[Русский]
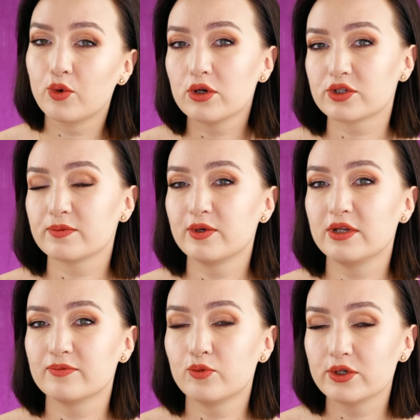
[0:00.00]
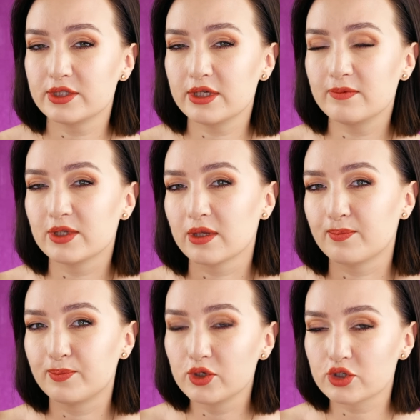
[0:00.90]
больше были в моде
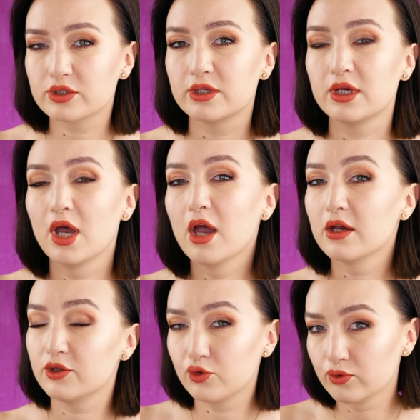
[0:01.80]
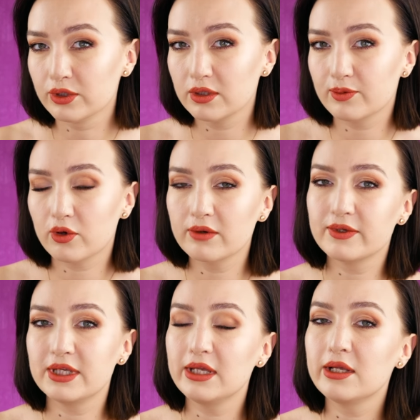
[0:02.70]
именно пышные юные
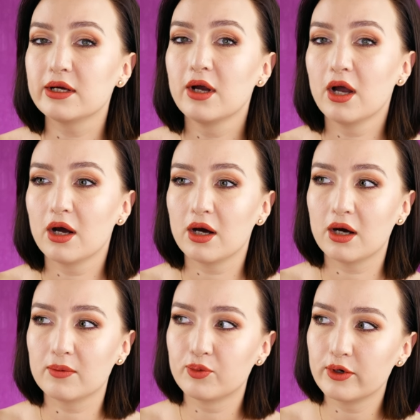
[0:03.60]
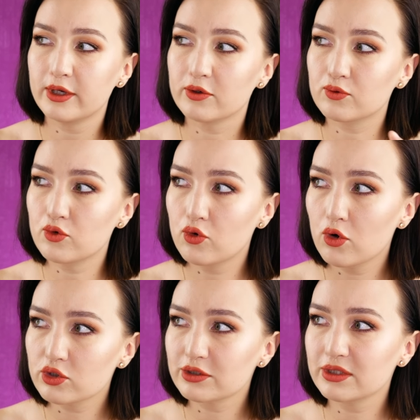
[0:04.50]
брови или а, более
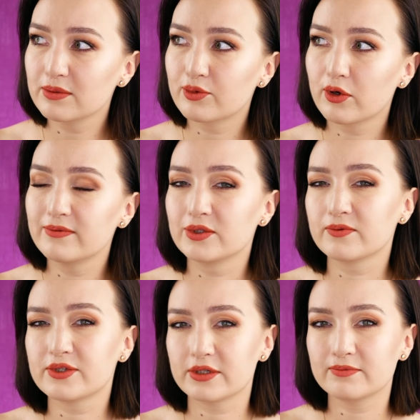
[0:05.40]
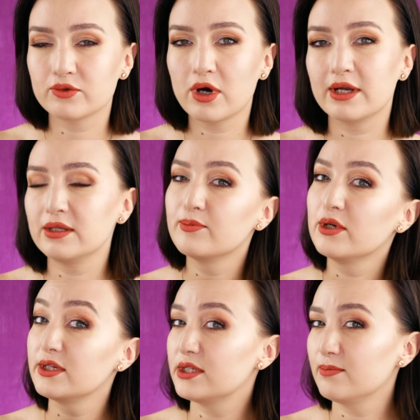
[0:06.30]
ухоженные брови, но все равно они
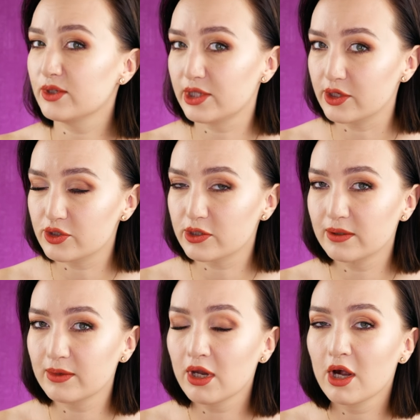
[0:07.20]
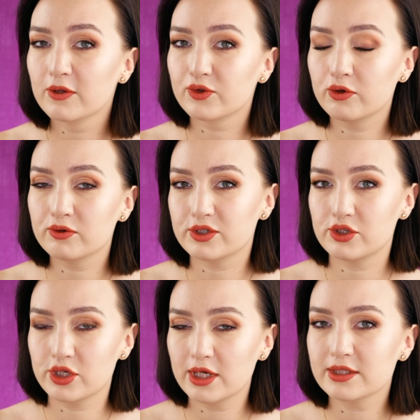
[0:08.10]
были симметричными, то
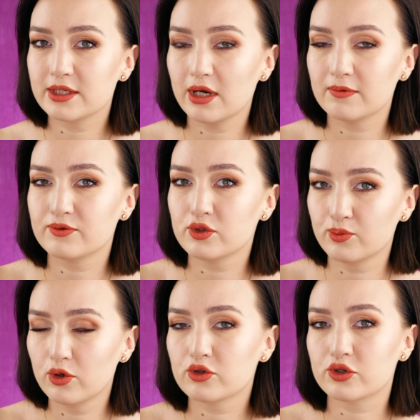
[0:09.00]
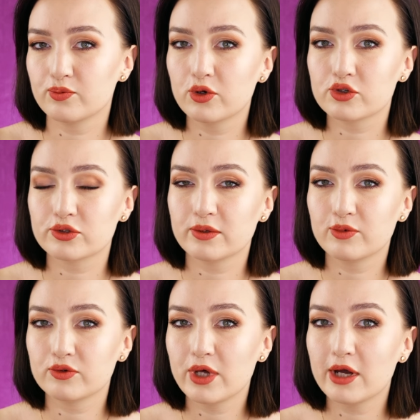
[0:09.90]
сейчас я все больше и больше
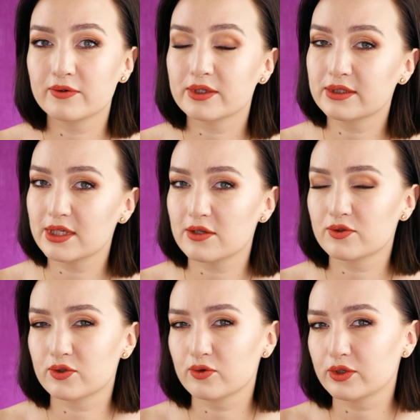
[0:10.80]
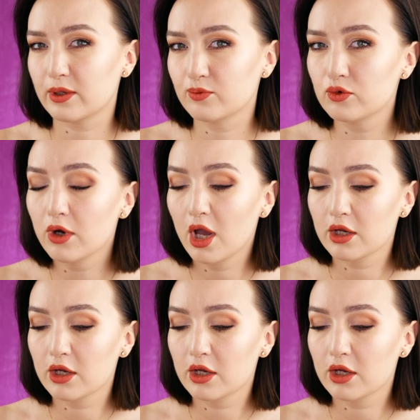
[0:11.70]
наблюдаю тенденцию к тому,